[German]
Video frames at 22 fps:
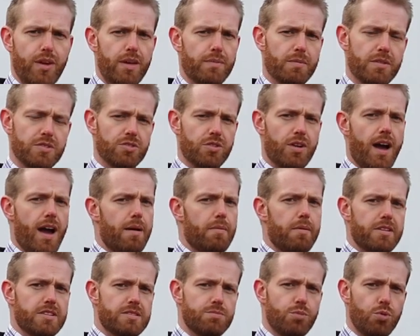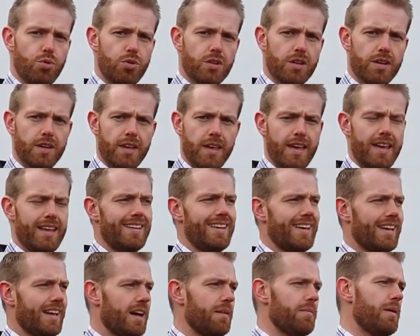fährt bei so einer Arbeitsbühne.
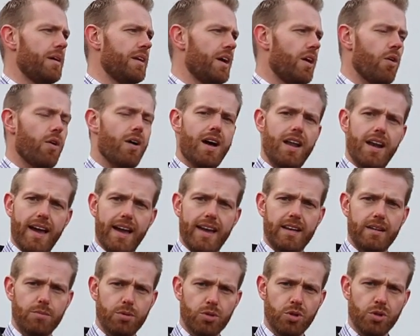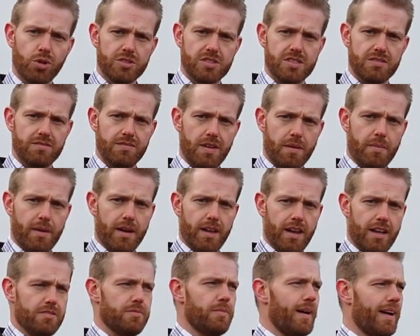Die kann man auch alleine benutzen, wenn
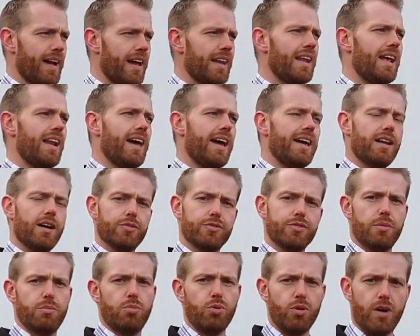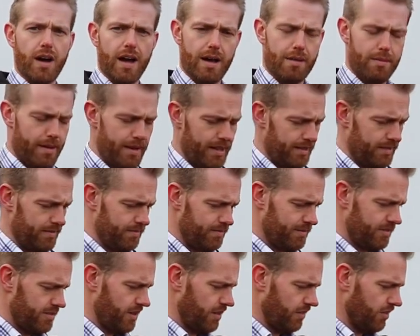man, also man kann alleine auf der Bühne arbeiten,
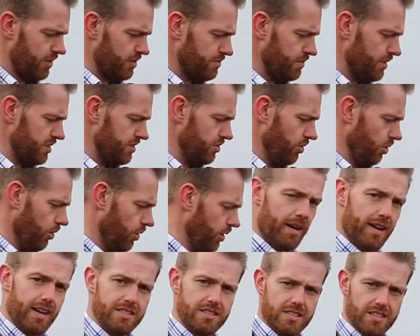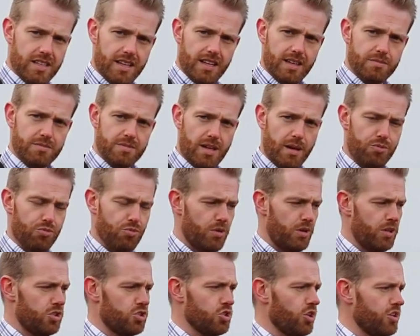sagen wir es mal so. Man kann sich dann eben selbst
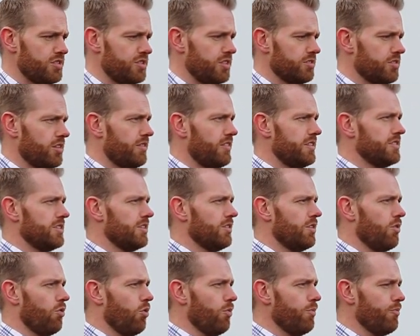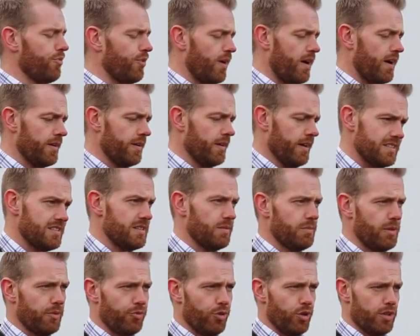für die Joysticks oder was da nach oben fahren. Das ist
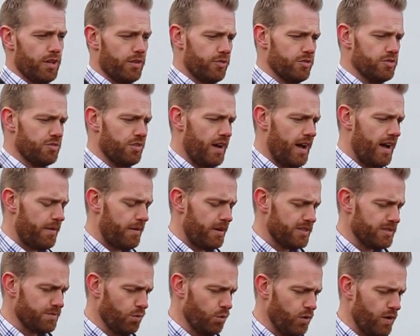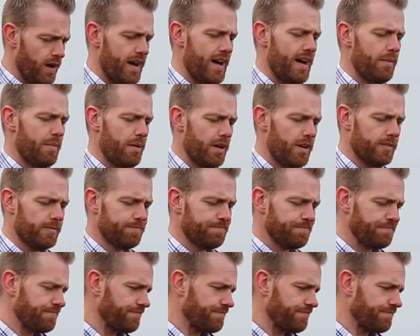eben der Vorteil von so einer Arbeitsbühne, aber